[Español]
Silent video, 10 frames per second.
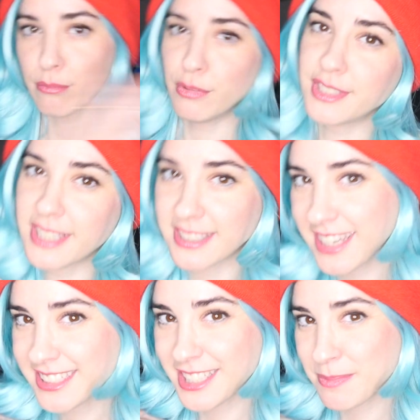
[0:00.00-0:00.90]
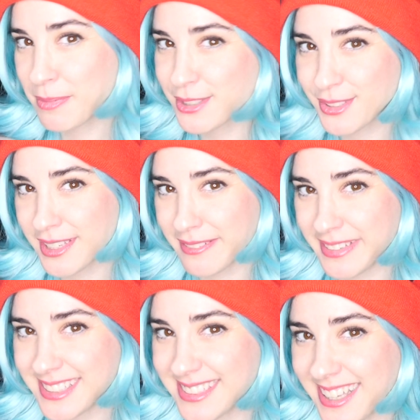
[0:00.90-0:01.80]
Muchas gracias por
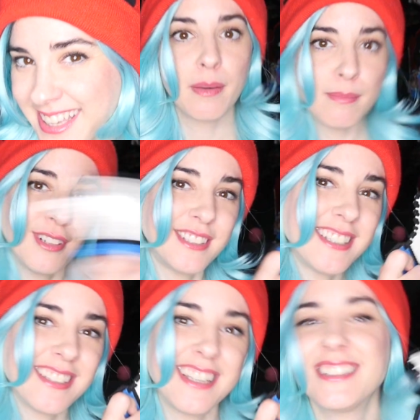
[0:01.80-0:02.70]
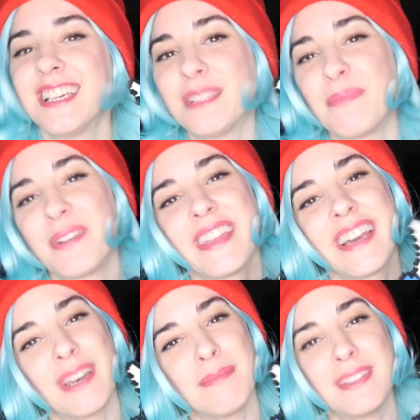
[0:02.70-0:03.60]
suscribirse. Muchas gracias por
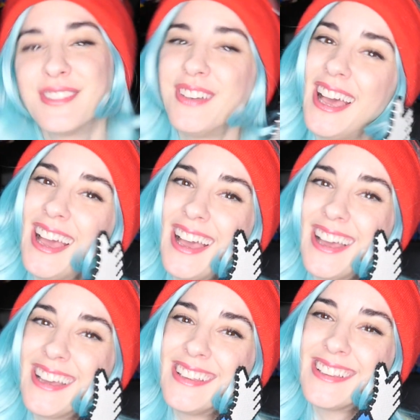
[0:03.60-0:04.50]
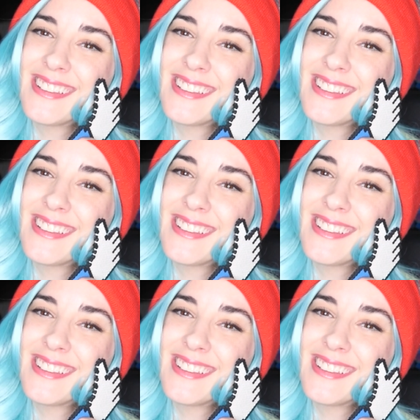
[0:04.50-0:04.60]
dejarme su like.